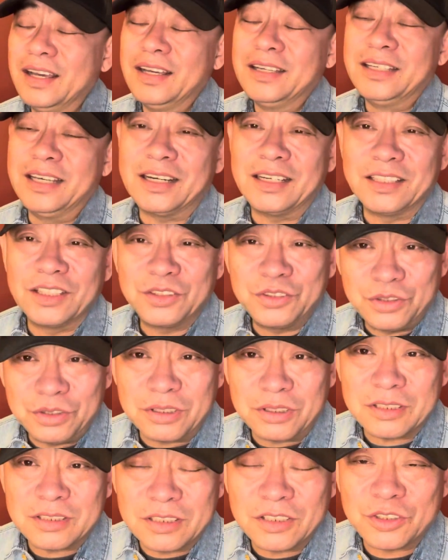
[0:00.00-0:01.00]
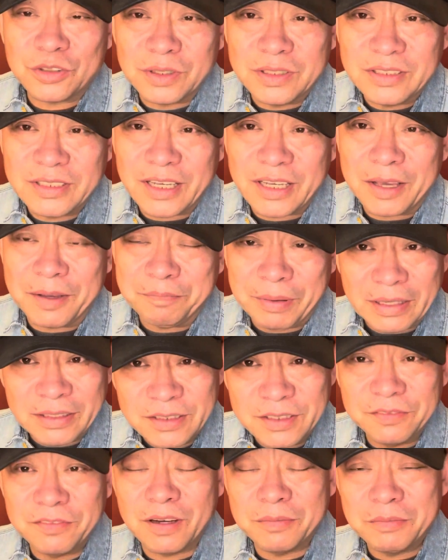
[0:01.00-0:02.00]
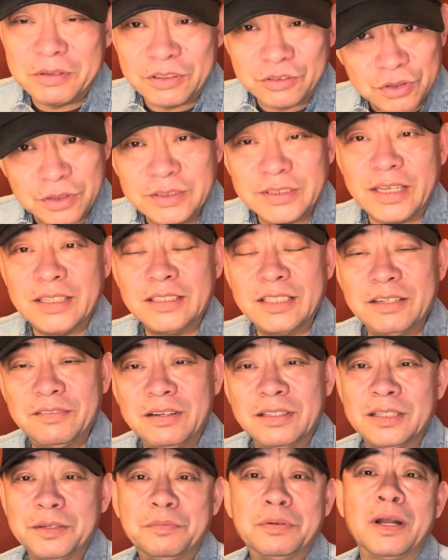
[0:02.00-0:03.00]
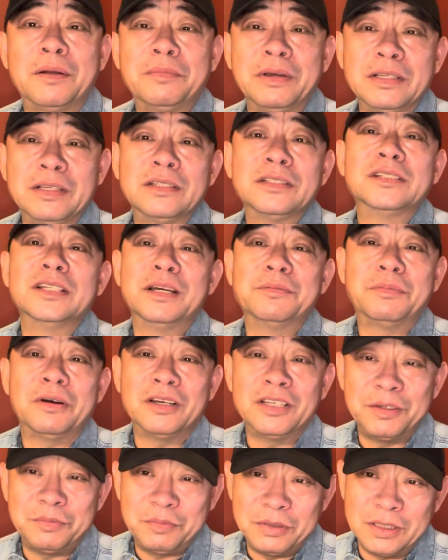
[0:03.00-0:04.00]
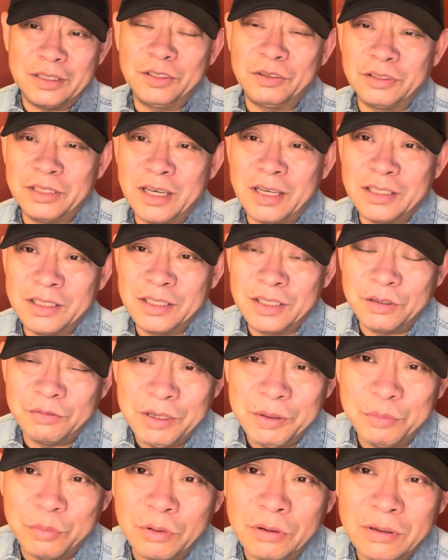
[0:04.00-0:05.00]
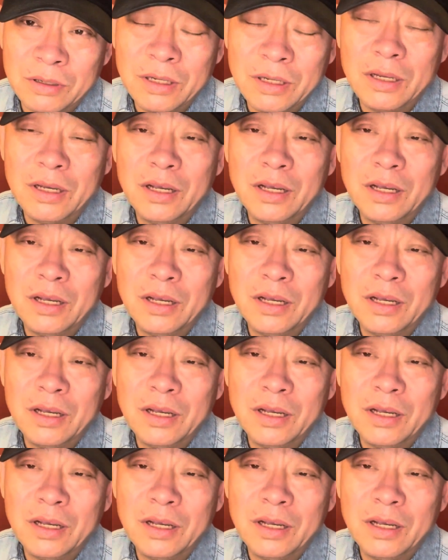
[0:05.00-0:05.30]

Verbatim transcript: 也可能确实存在北京方面存在一些问题，不然北京青年报也不能有那样的一个微博，